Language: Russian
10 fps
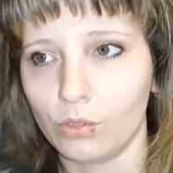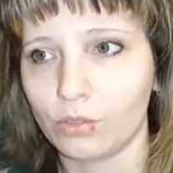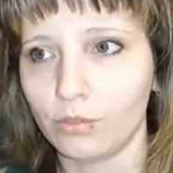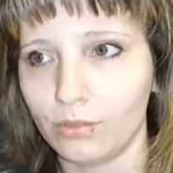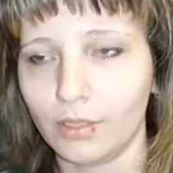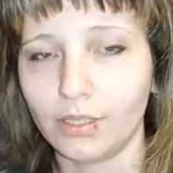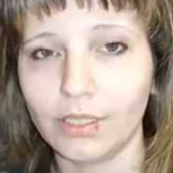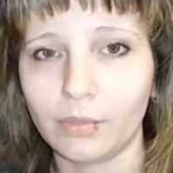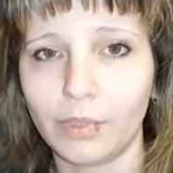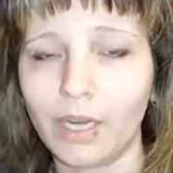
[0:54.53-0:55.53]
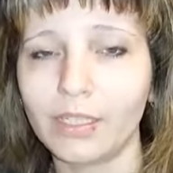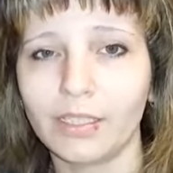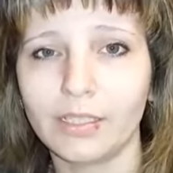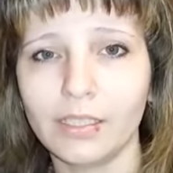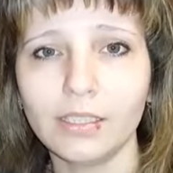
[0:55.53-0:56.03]
То есть они набрали
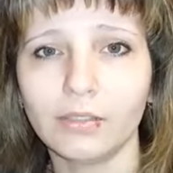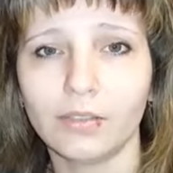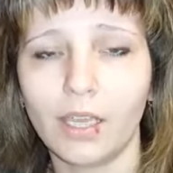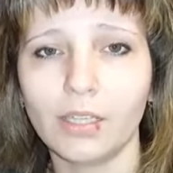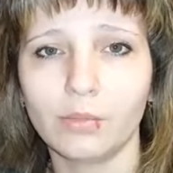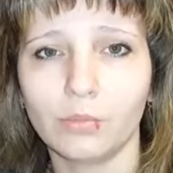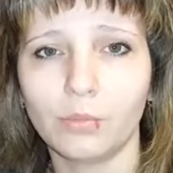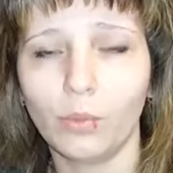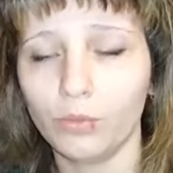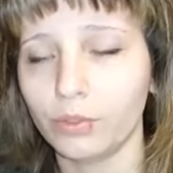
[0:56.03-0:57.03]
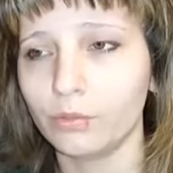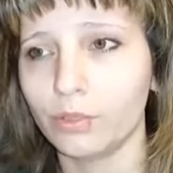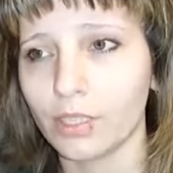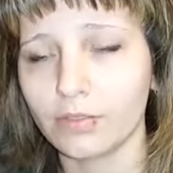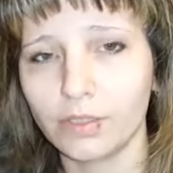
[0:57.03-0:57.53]
кредитов, да, им
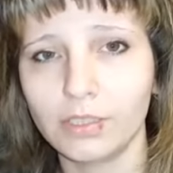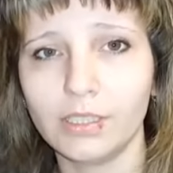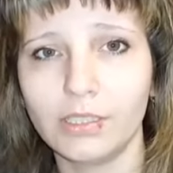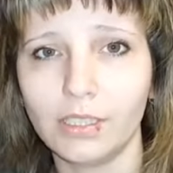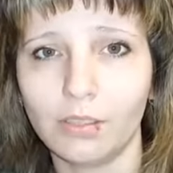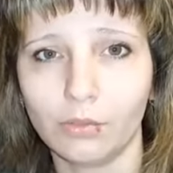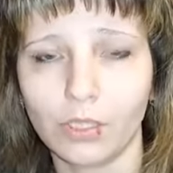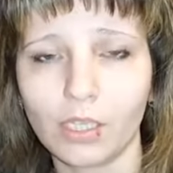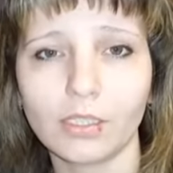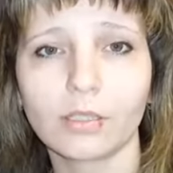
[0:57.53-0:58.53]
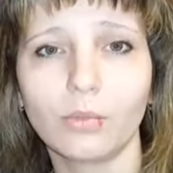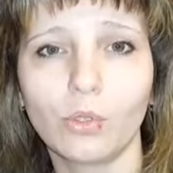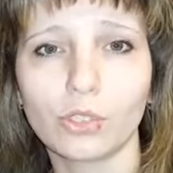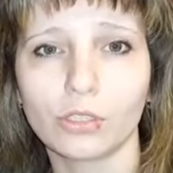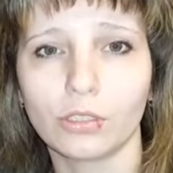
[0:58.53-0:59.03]
пофигу на своих детей. Вот как так
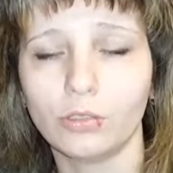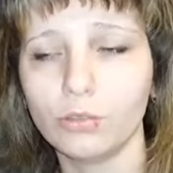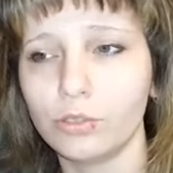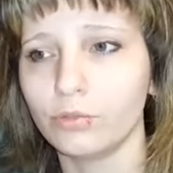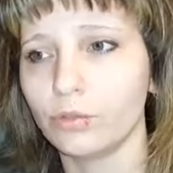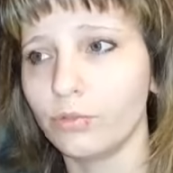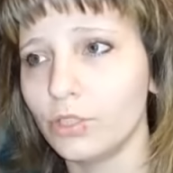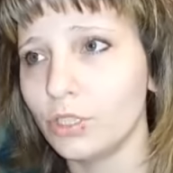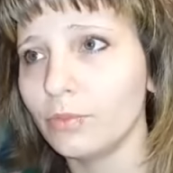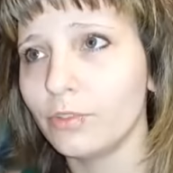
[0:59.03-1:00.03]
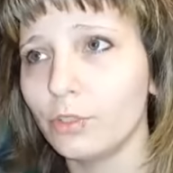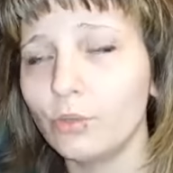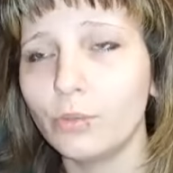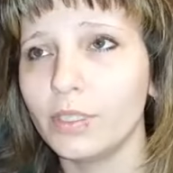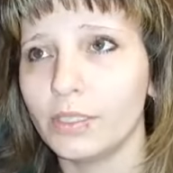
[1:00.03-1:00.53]
можно? Люди, вот чем вы
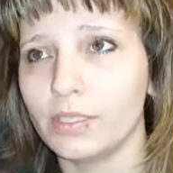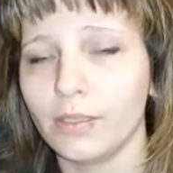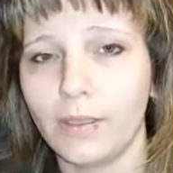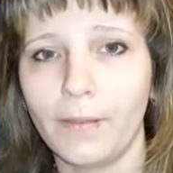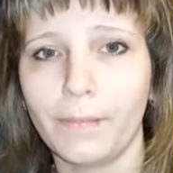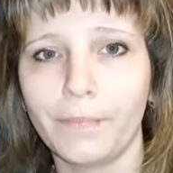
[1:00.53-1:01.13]
думаете?